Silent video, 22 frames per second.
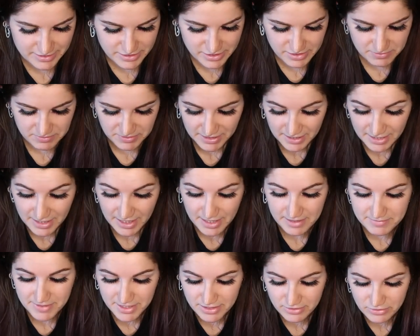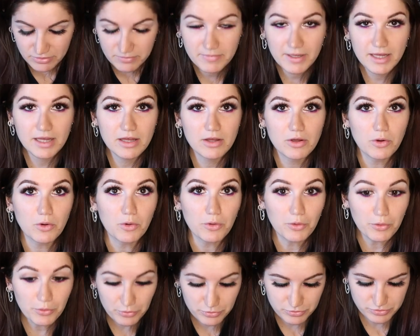j'ai pris un maillot de bain
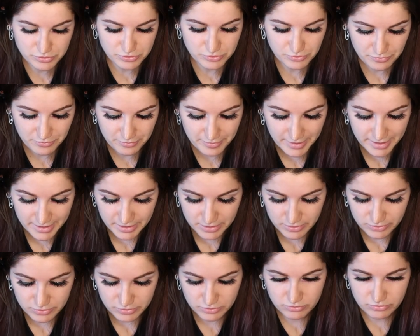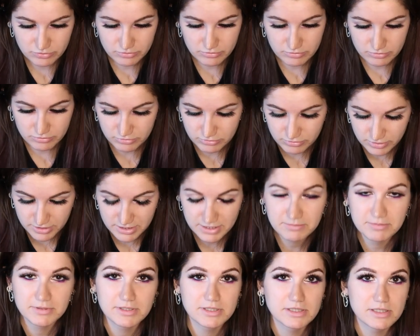rose. Ouais, je, je
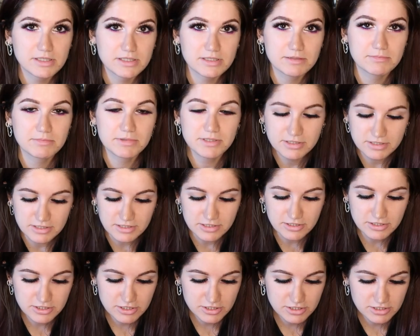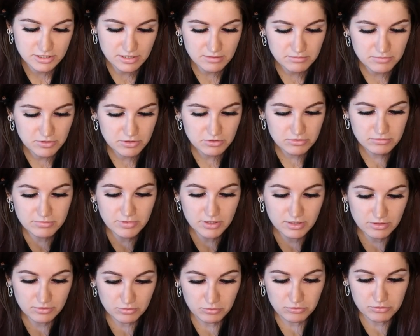sais pas ce qui s'est passé. J'ai acheté un maillot de
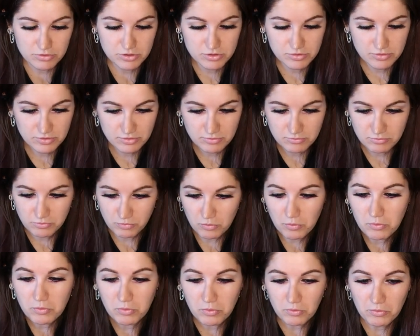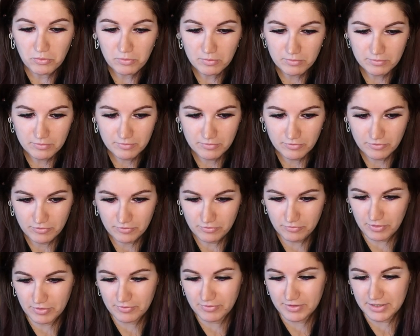bain rose bonbon.
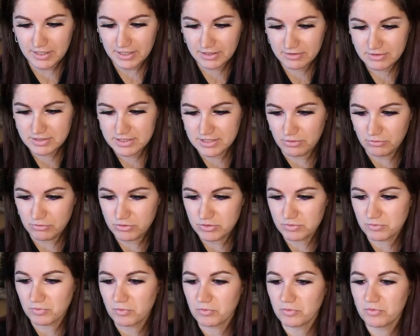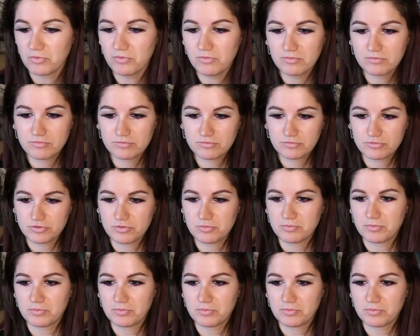Ouais on va dire que c'est rose bonbon je